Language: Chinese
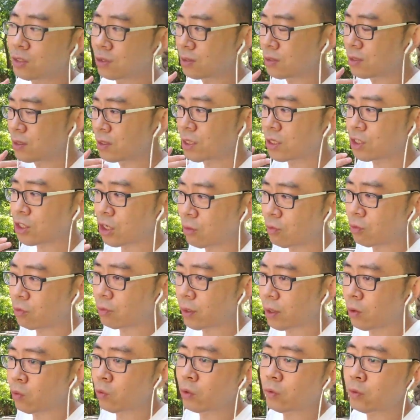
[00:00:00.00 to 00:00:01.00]
自己的小目
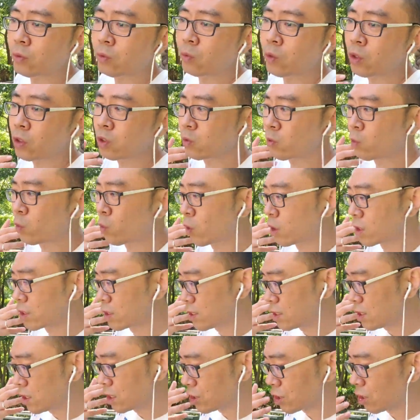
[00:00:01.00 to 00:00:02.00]
标，我我我
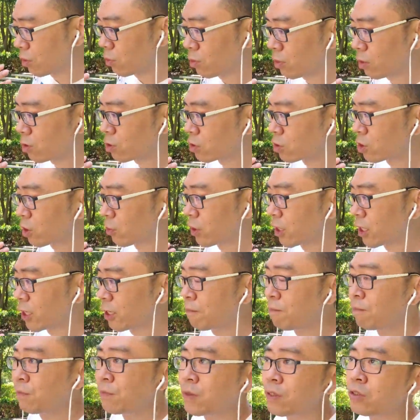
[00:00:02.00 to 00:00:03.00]
自己的小目标又是什么呢？
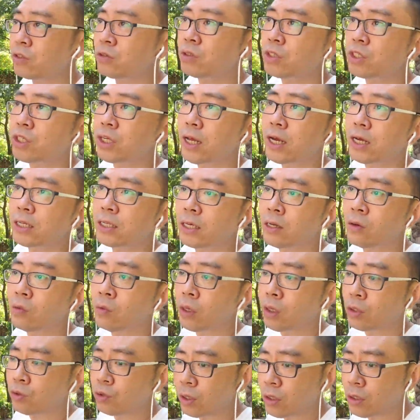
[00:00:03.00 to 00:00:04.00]
就这两年
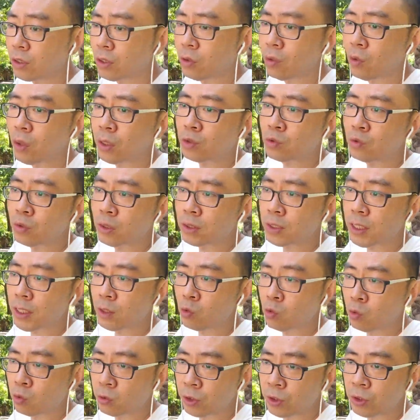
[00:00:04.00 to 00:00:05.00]
我要全神贯注的在
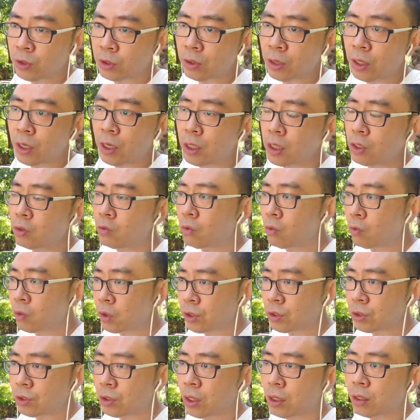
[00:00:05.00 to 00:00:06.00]
股市，因为我
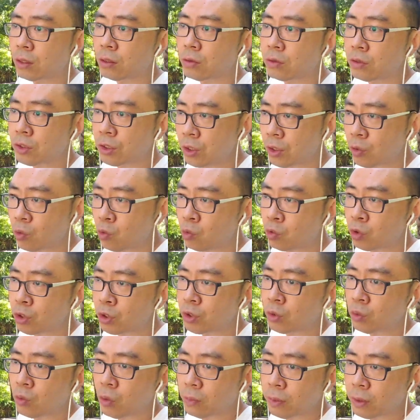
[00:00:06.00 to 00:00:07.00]
知道这个股
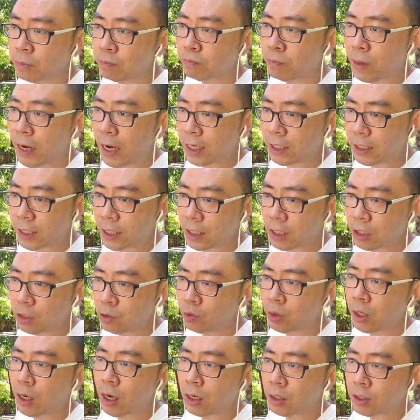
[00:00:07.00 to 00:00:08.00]
市我们百年一
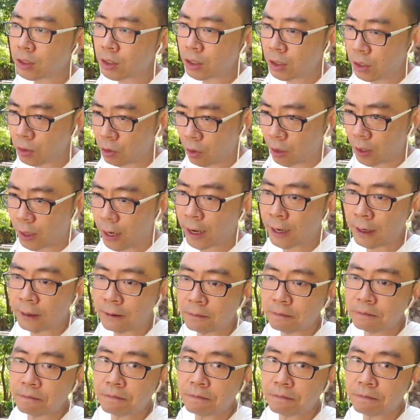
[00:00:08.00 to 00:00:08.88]
遇的行情又要来了，